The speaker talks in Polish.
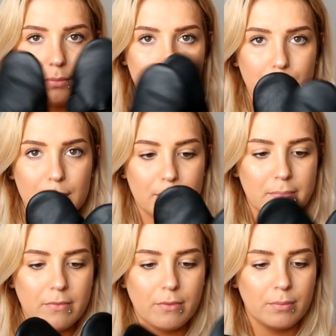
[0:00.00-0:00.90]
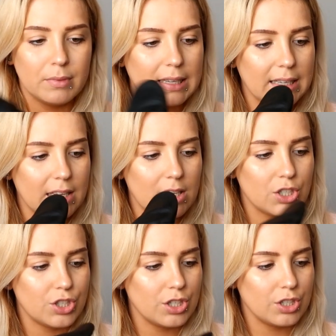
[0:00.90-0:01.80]
Mm, takie
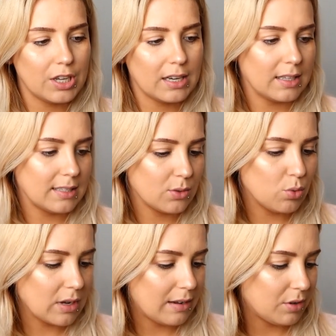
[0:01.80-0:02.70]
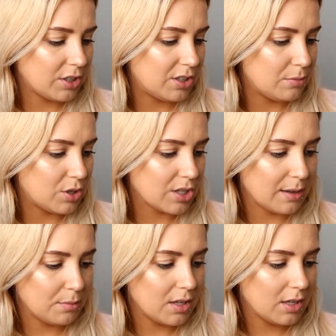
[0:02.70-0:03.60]
czarna skórka, właśnie
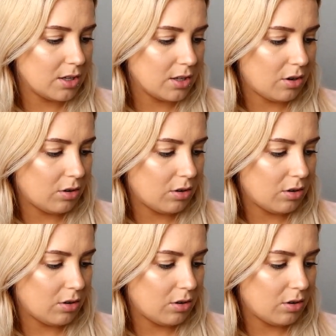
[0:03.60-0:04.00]
myszkę Miki.